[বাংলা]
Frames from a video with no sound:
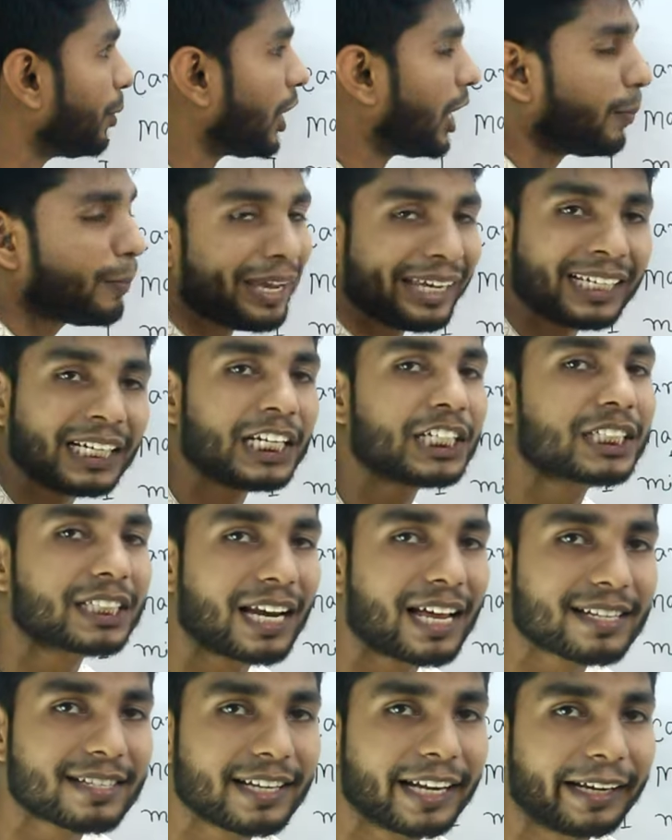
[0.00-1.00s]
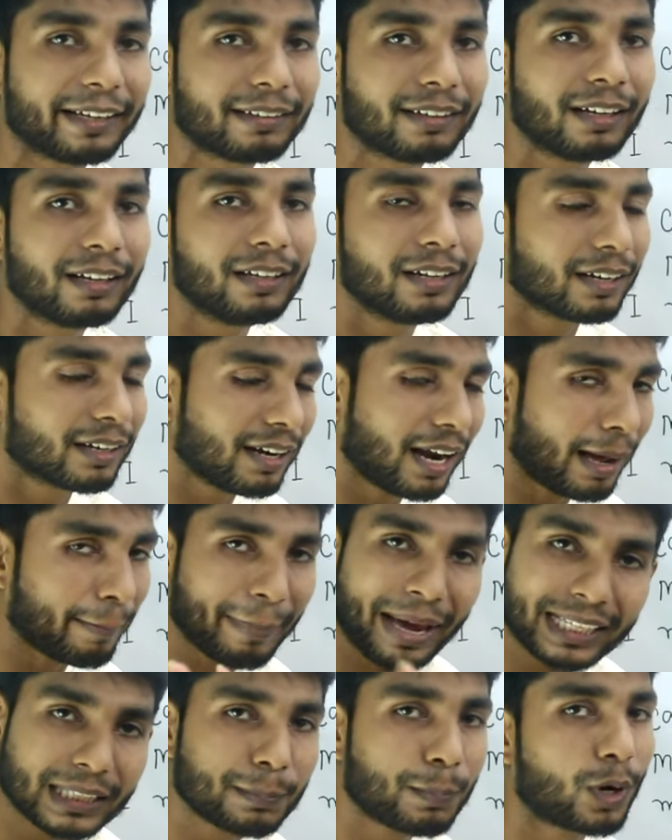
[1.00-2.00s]
পড়াবে ইংলিশ ক্লাসে না
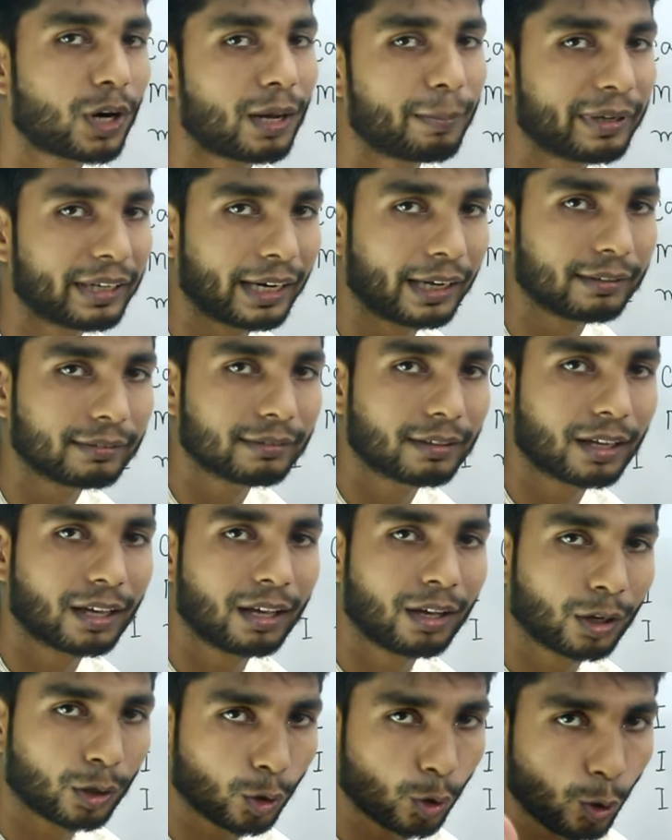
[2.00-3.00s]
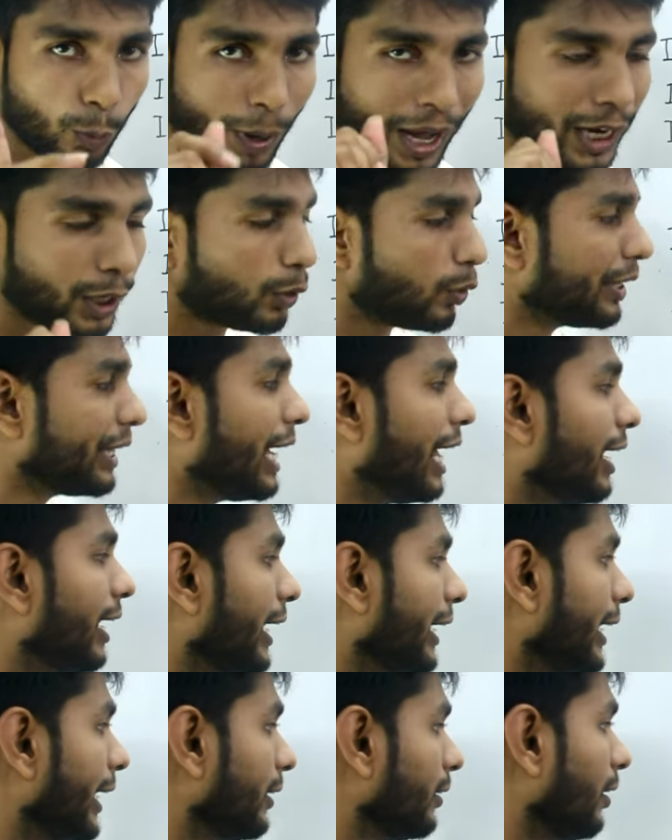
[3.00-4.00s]
ম্যাথ পড়াবে না খুব ভালো করে খেয়াল
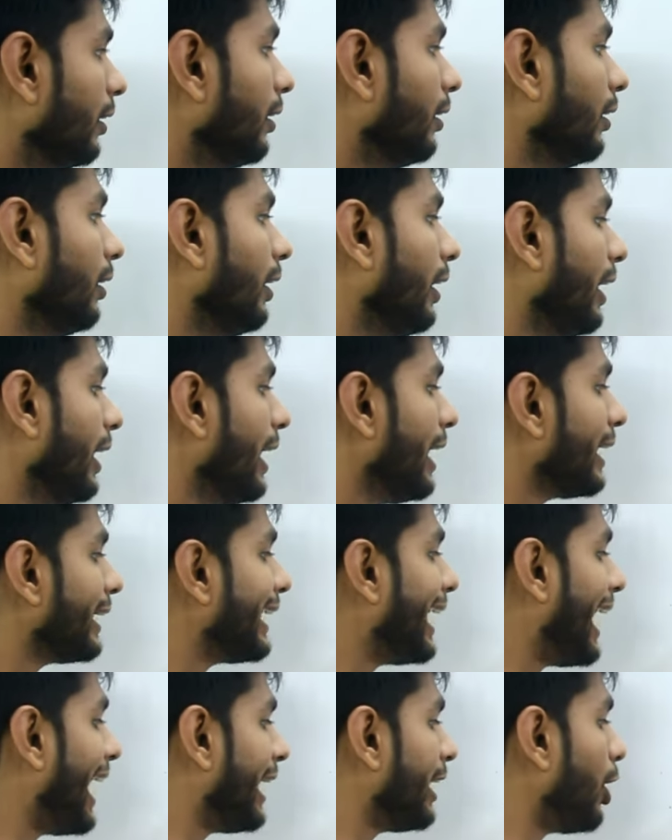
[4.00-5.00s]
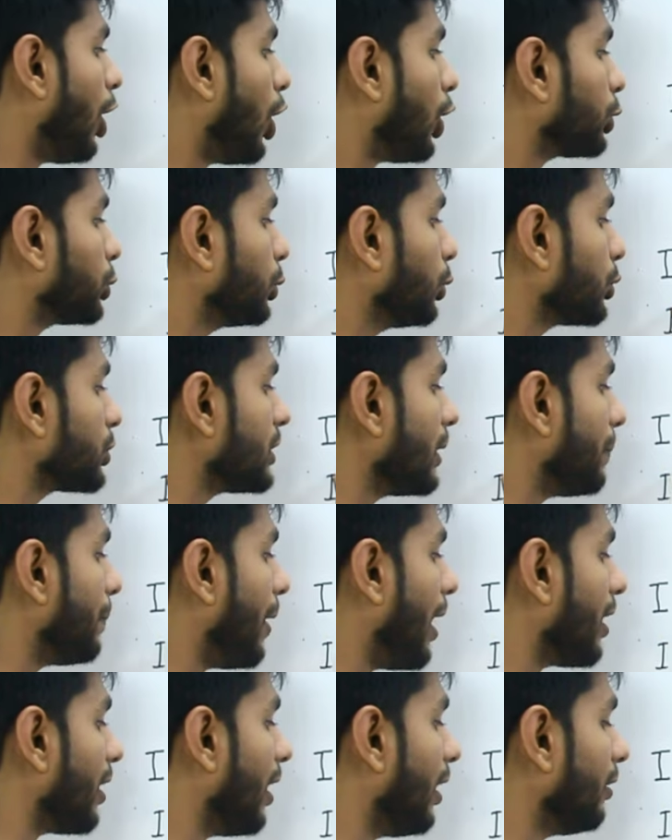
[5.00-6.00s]
রাখেন ক্যান অর্থ হচ্ছে
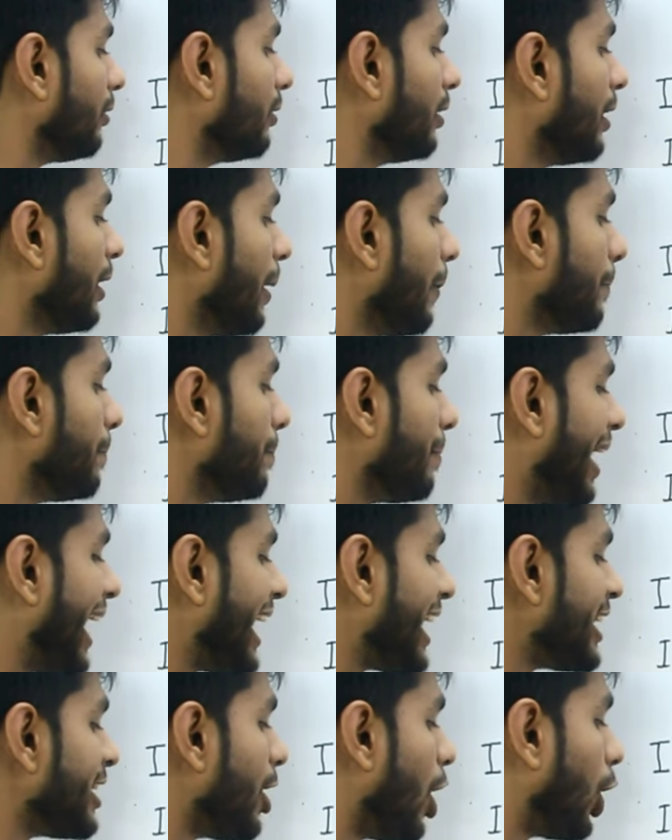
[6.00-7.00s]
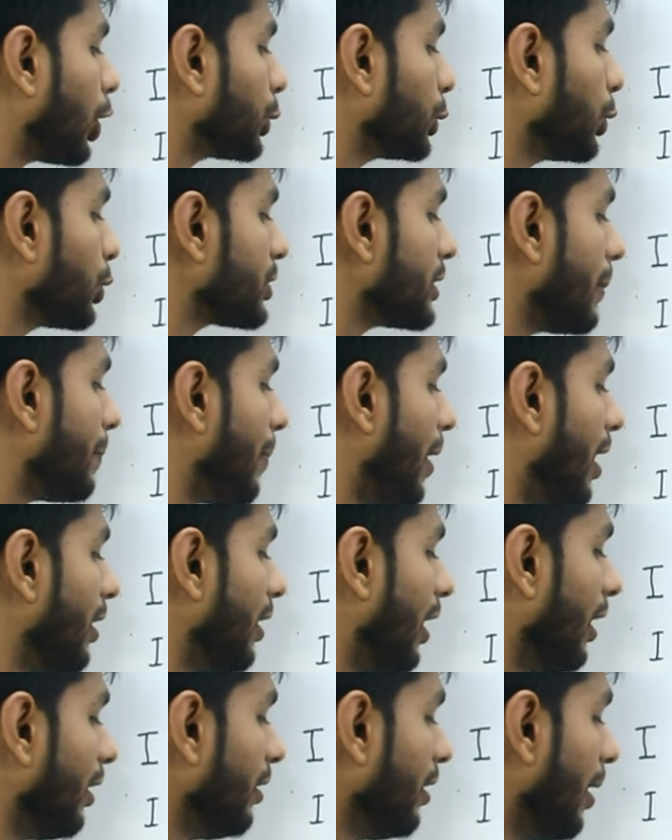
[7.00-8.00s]
পারা মেই অর্থ হচ্ছে
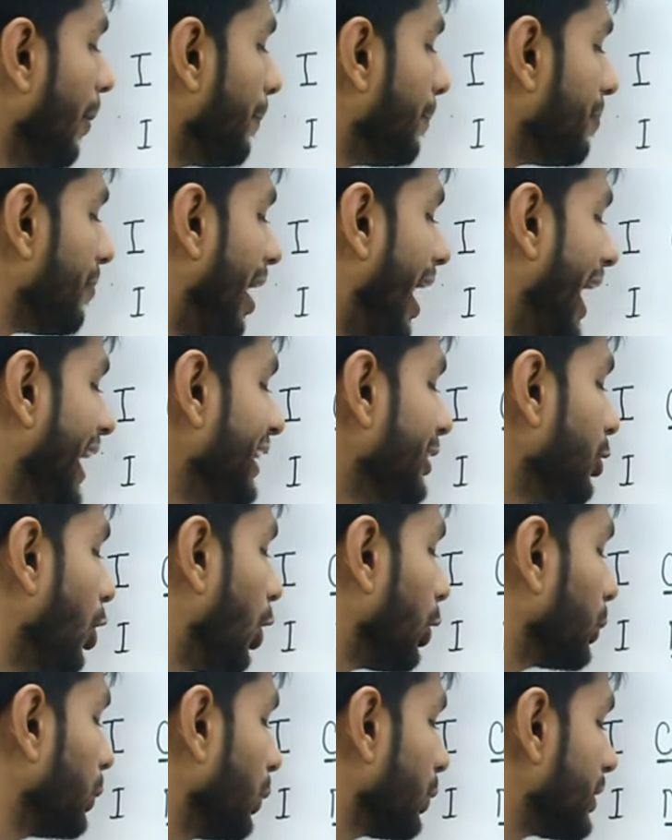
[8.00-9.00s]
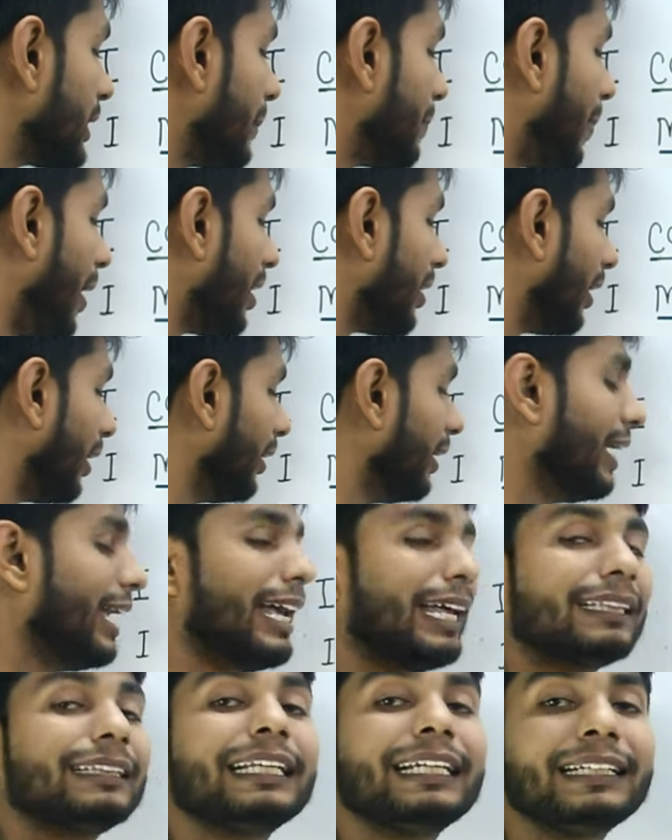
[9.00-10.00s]
পারা মাইট অর্থ হচ্ছে পারা
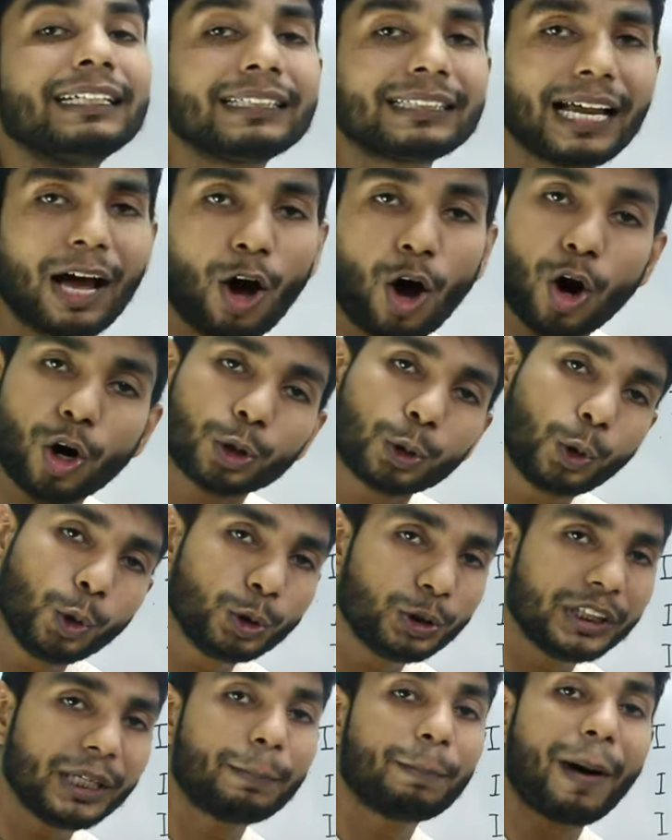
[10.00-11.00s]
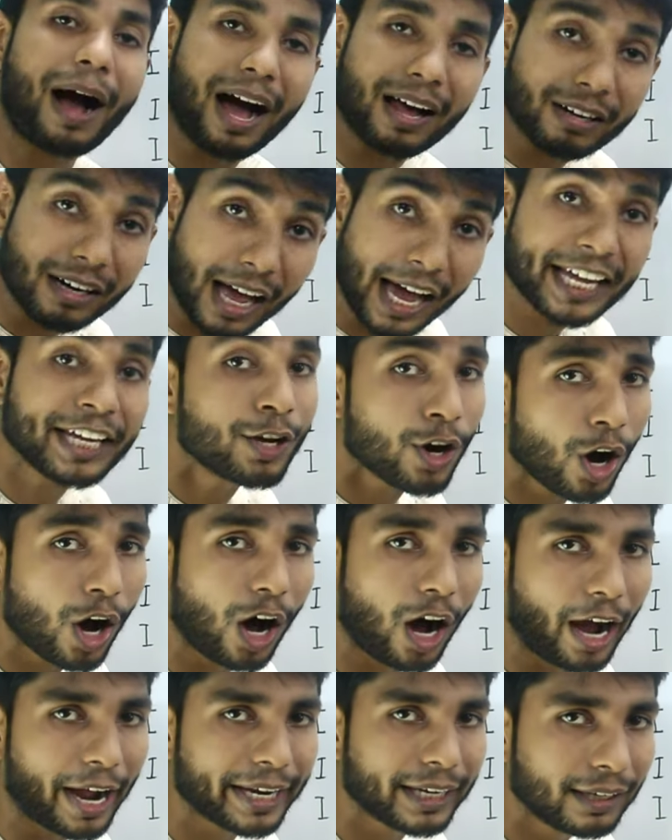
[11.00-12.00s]
তিনটা অর্থ যদি পারাই
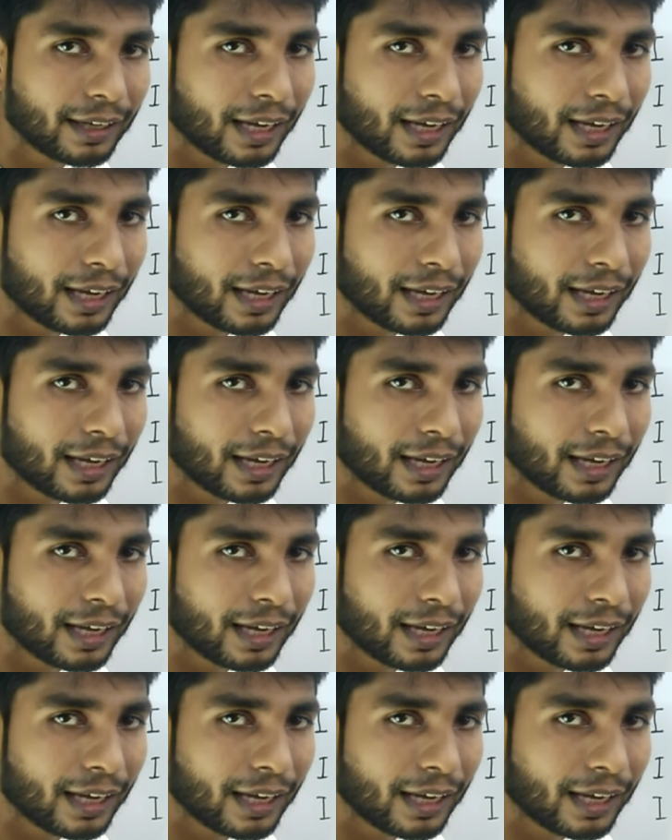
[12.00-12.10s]
হয়